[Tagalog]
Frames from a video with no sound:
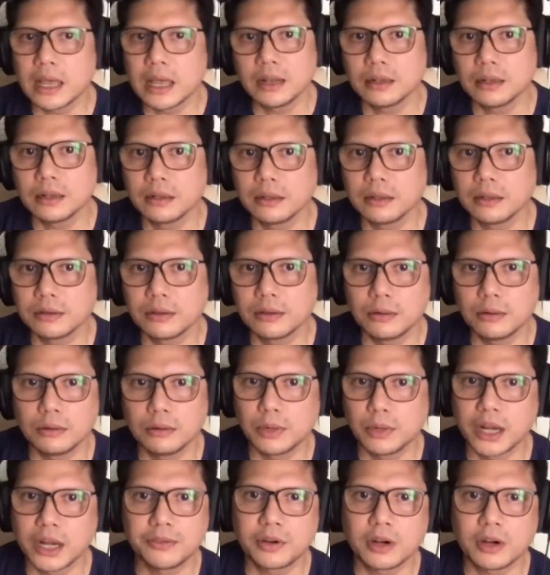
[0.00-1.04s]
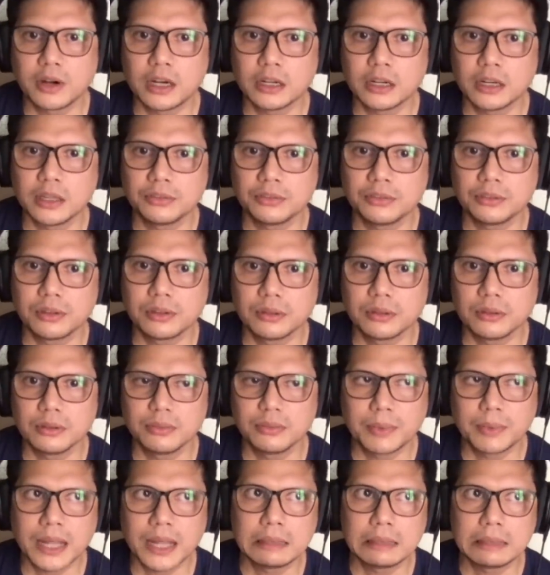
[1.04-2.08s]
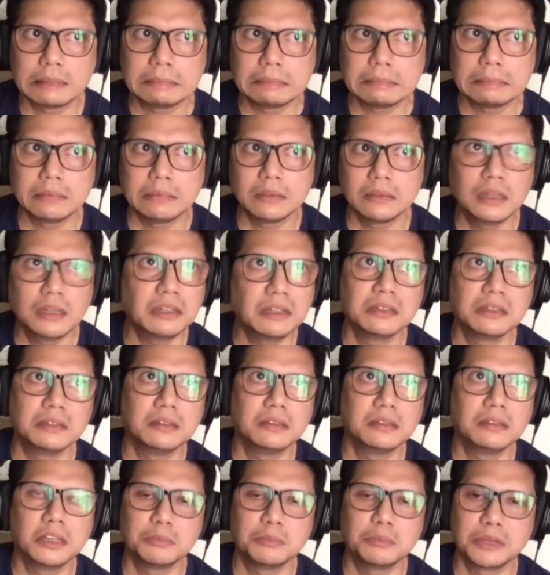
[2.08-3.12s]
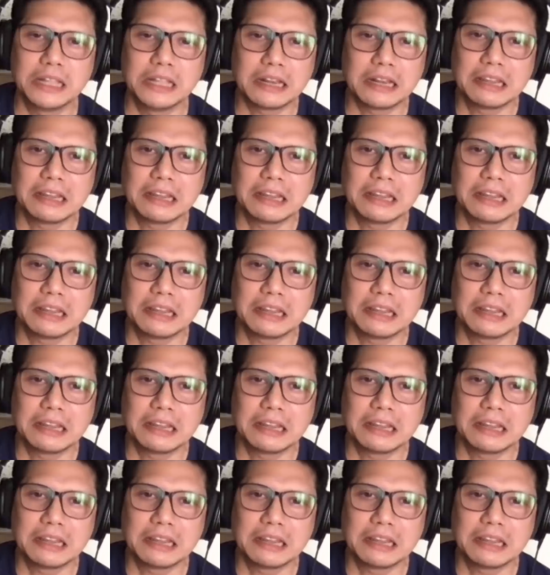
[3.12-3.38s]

ganyan, whatever artist. parang hindi, hindi ko pa